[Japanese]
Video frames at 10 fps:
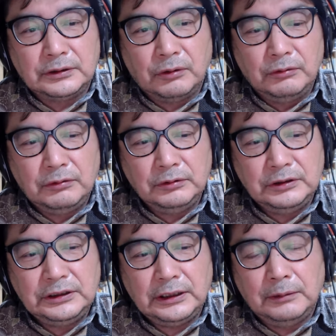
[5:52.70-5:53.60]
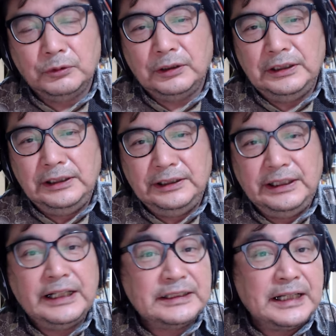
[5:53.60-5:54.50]
そのこと自体が僕は卑
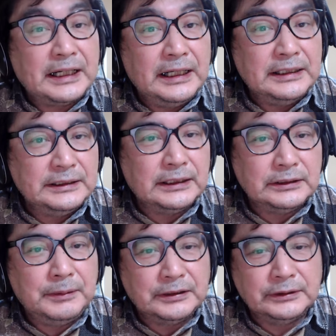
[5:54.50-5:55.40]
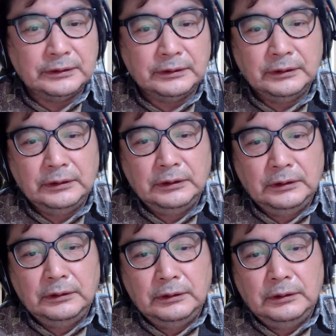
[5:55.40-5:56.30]
劣な感じがします。
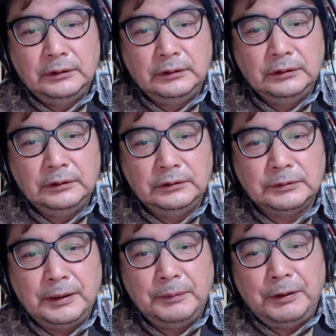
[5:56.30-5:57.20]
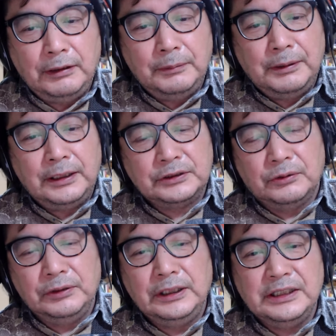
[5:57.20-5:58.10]
つまり
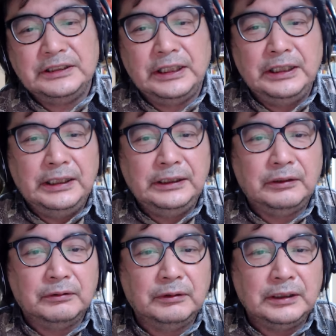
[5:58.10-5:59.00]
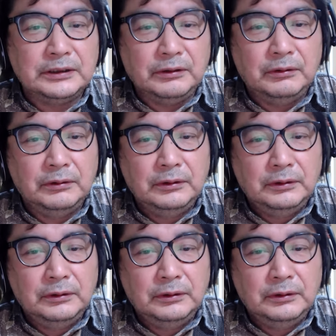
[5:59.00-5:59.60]
パワーバランスを理解していないってことですよ。